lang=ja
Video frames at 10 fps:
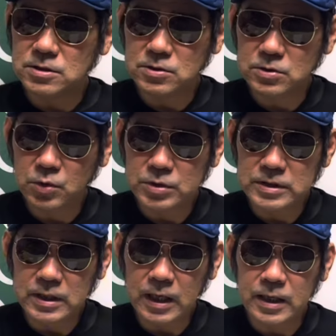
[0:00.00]
ズ
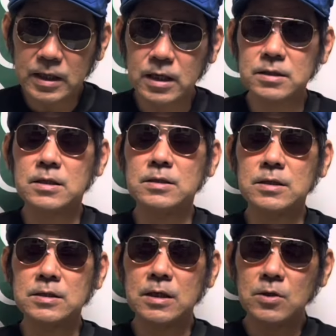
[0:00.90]
取り上げなかったん
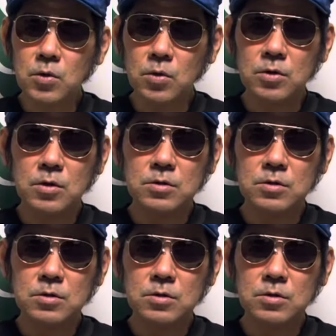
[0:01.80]
ですけど